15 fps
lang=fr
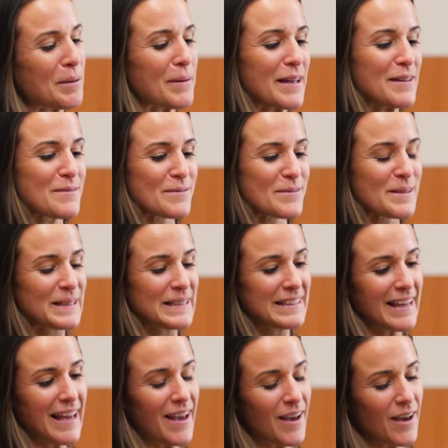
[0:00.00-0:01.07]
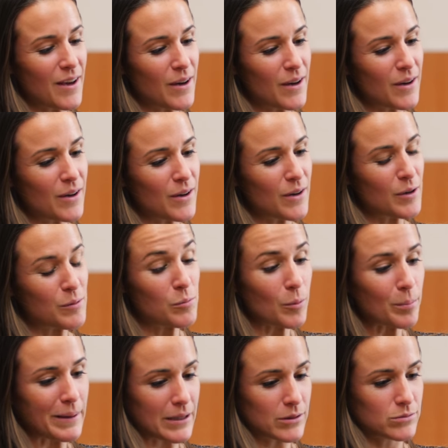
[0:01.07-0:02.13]
faire bref. Euh,
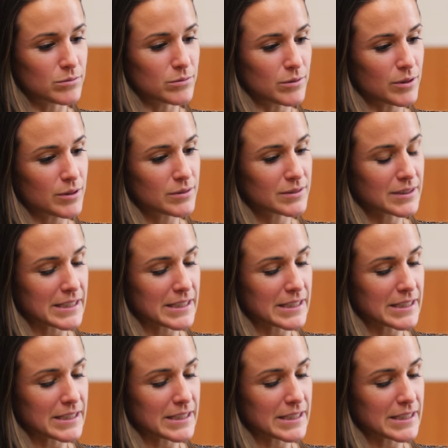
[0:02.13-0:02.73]
mon parcours.